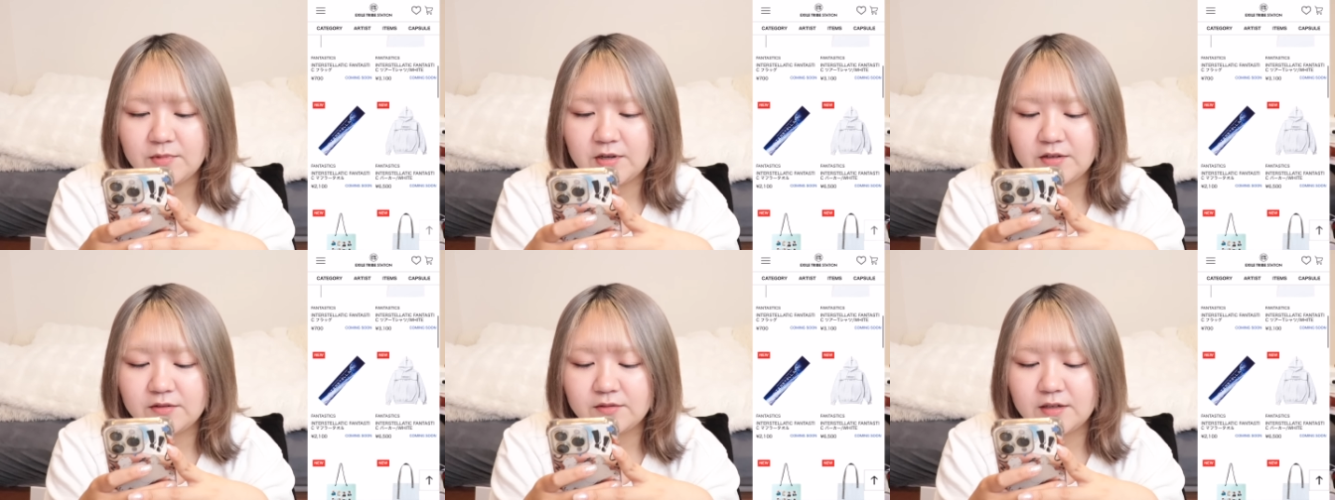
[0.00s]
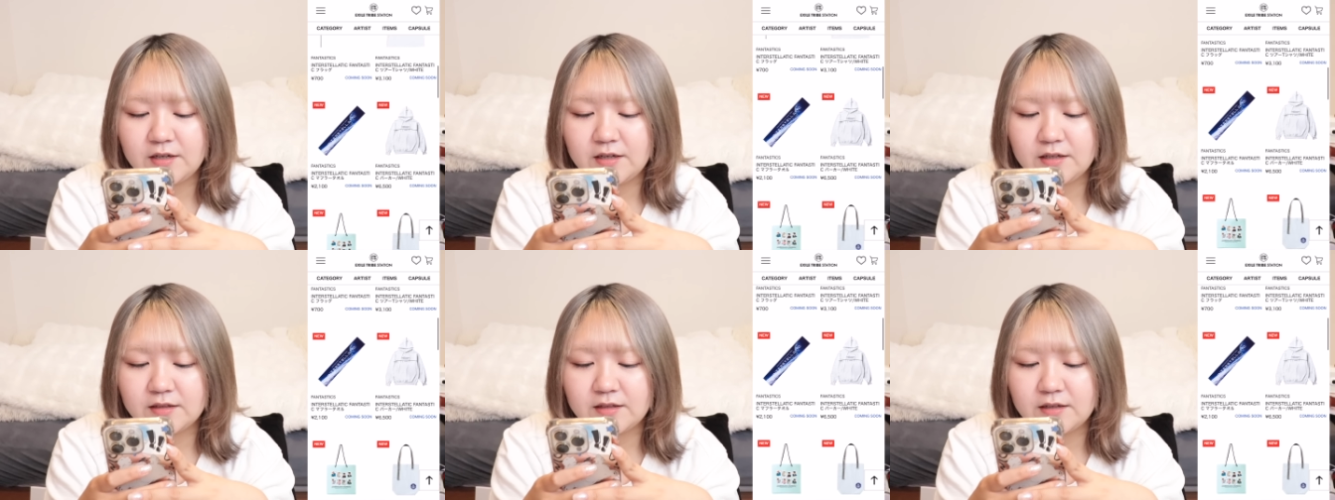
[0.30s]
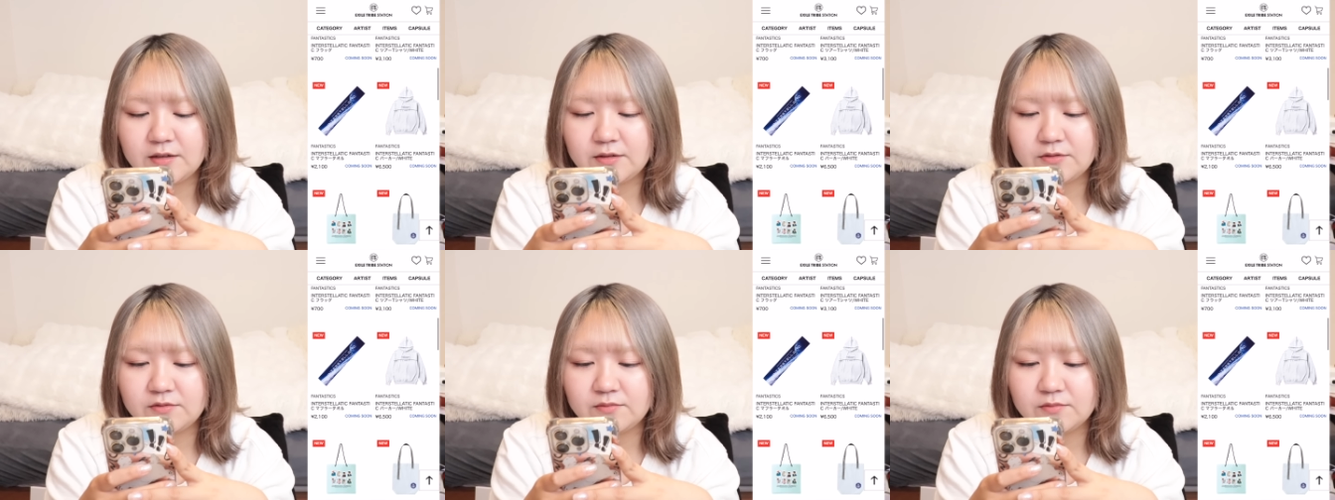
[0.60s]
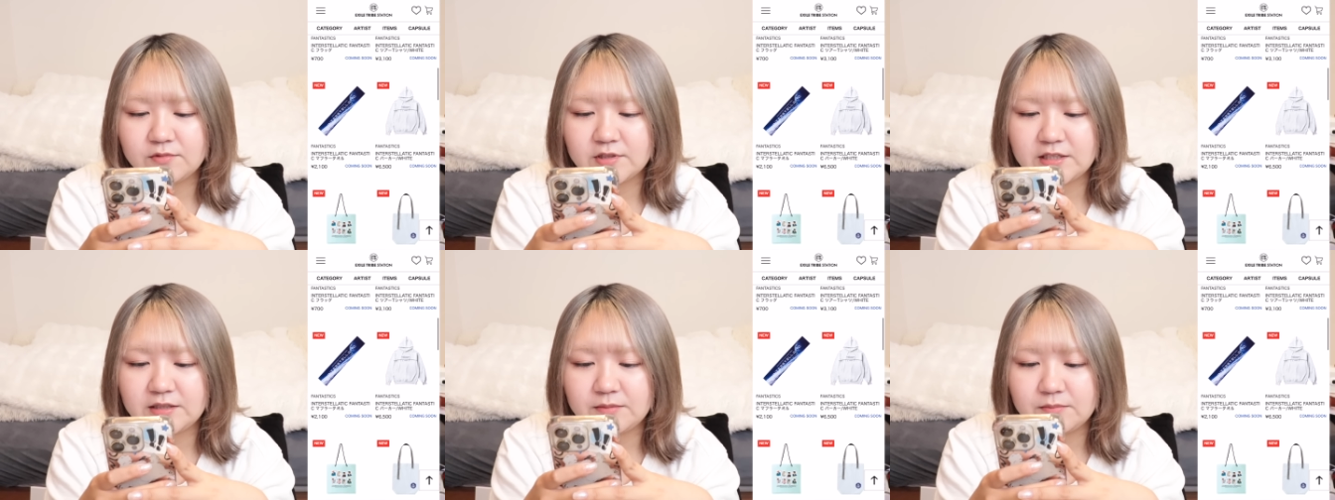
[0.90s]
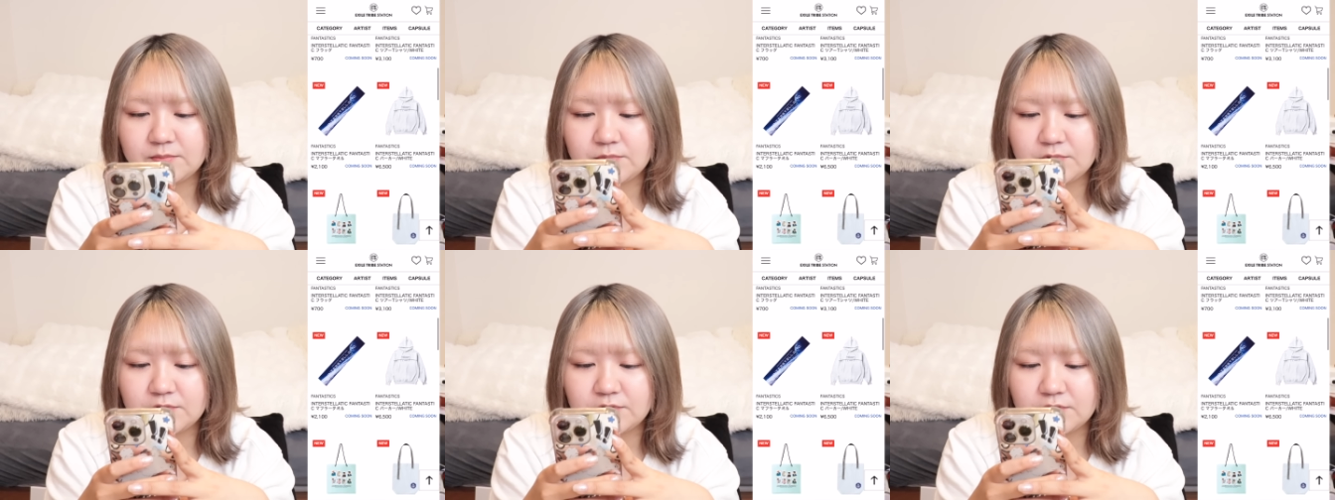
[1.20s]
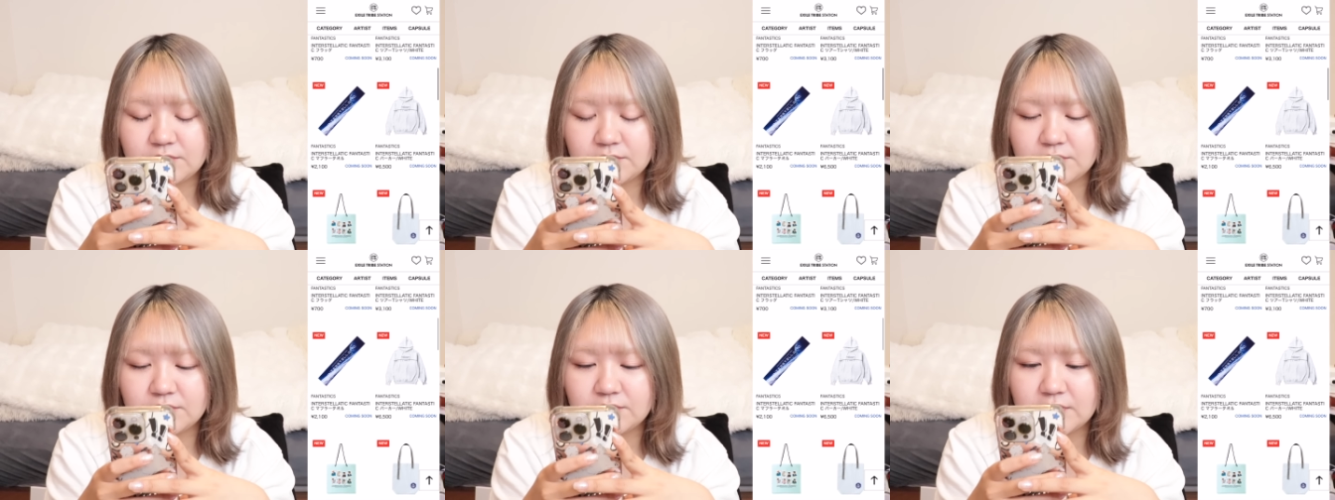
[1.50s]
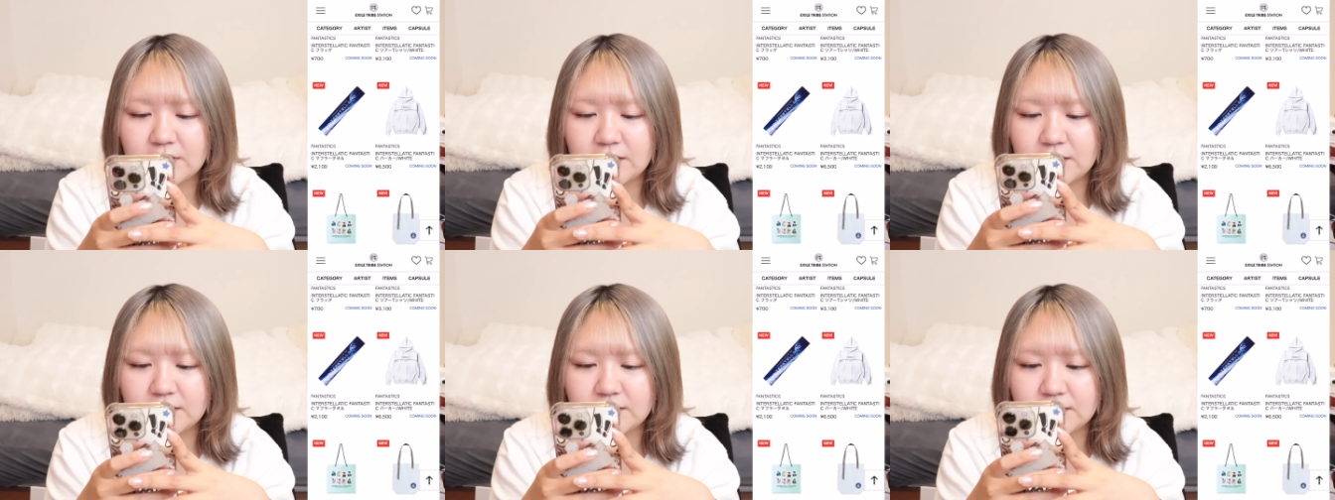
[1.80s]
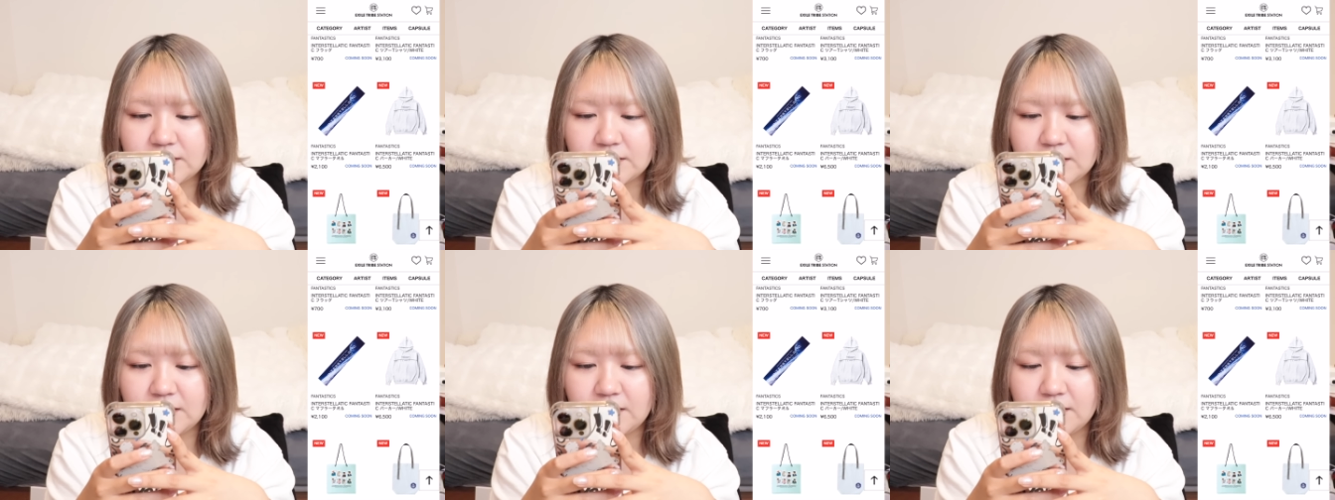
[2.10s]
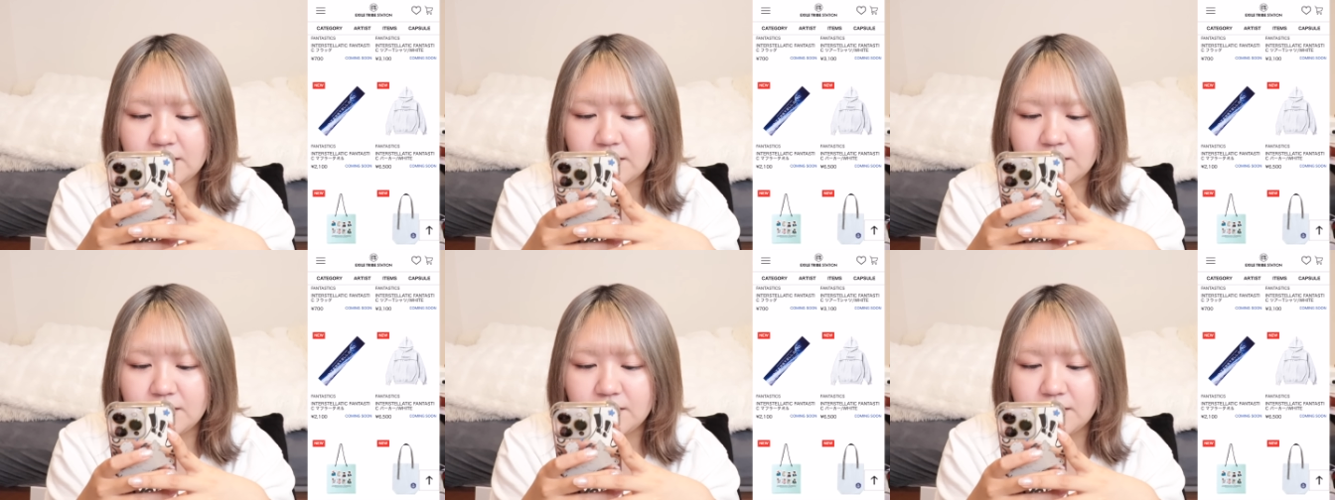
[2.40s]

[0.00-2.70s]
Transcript: マフラータオルもシンプルな感じで。